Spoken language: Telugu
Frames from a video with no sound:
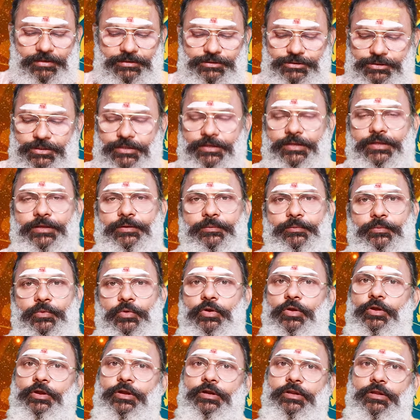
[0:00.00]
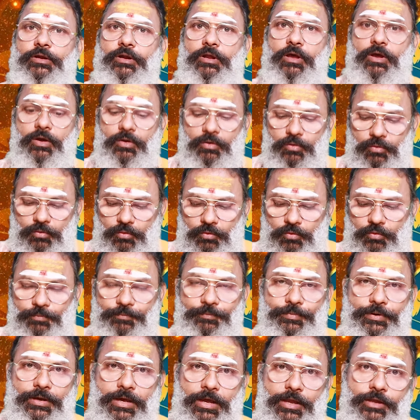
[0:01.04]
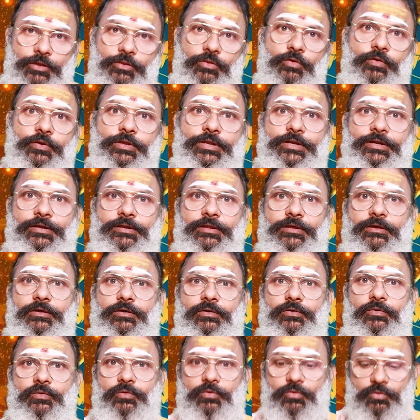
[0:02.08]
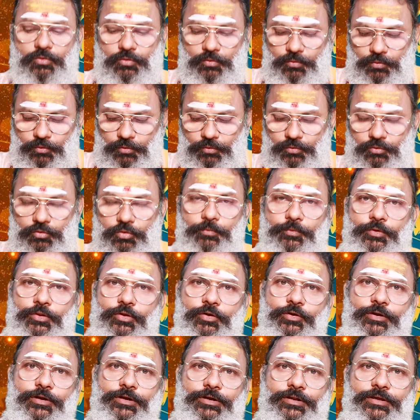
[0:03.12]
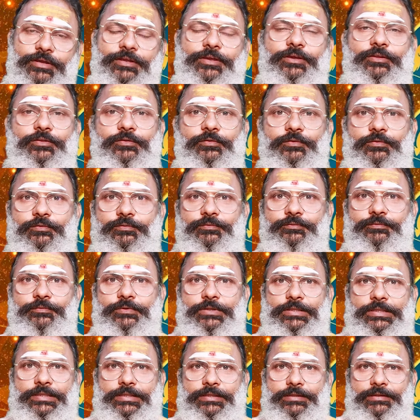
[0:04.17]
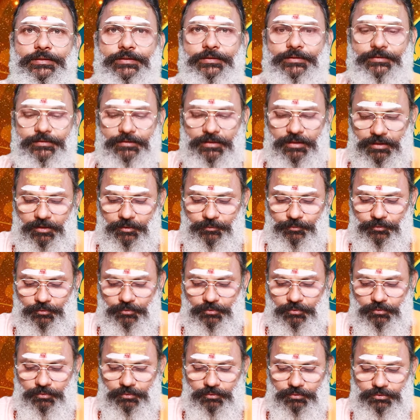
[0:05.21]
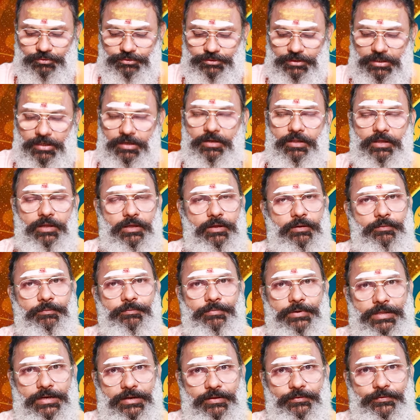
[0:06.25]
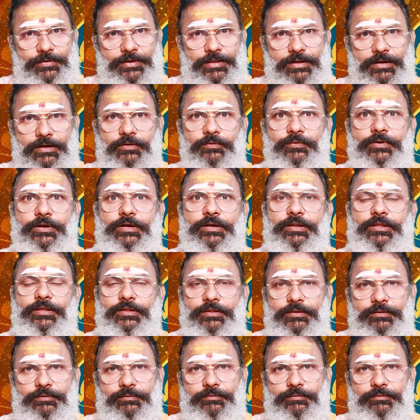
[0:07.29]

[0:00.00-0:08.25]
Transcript: ఇంట శని మూడో ఇంట రాహు ఐదో ఇంట గురువు తొమ్మిదో ఇంట కేతు దాదాపు చాలా బలమైనటువంటి